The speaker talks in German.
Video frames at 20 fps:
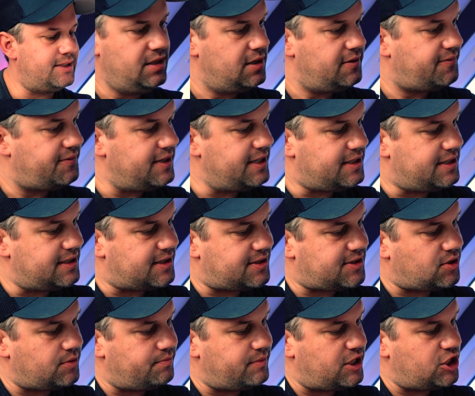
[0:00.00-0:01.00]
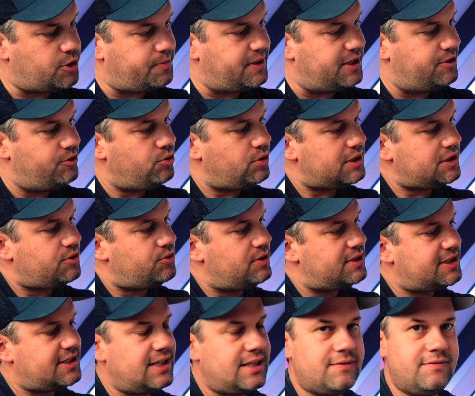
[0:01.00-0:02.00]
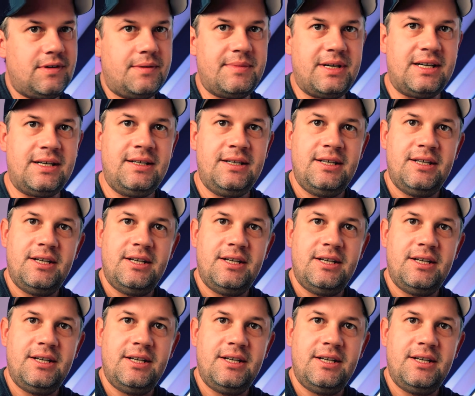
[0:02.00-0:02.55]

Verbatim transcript: Ihr fliegt jetzt zum Beispiel Nordkurs, sagen wir mal,